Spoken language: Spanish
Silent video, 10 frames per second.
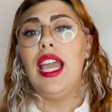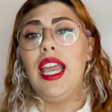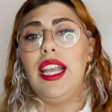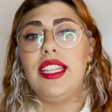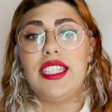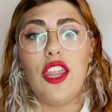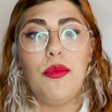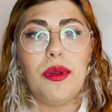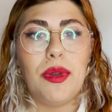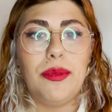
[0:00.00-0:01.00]
El deseado
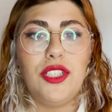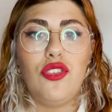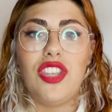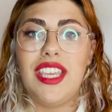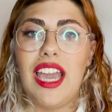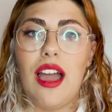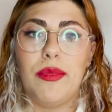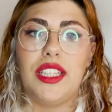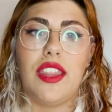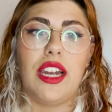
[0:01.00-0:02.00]
primer beso llega a
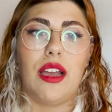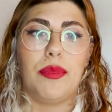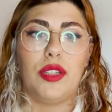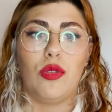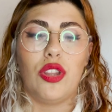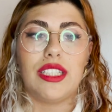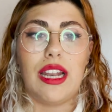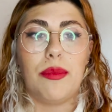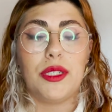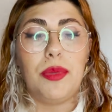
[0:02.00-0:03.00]
mitad del capítulo, desde
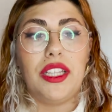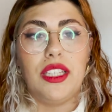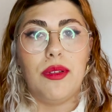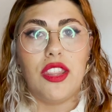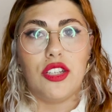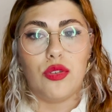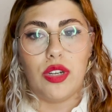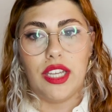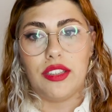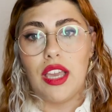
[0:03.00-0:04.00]
la perspectiva de
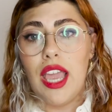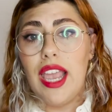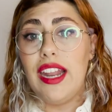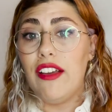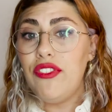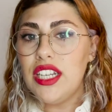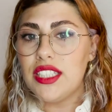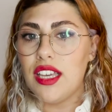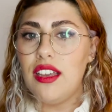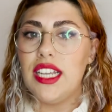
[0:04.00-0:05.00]
Juliet En la
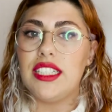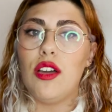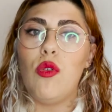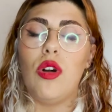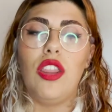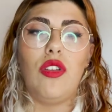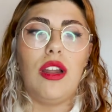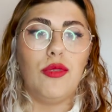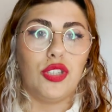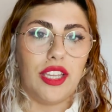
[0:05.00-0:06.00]
fiesta están jugando a la
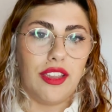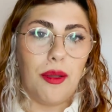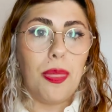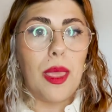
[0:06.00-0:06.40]
botella.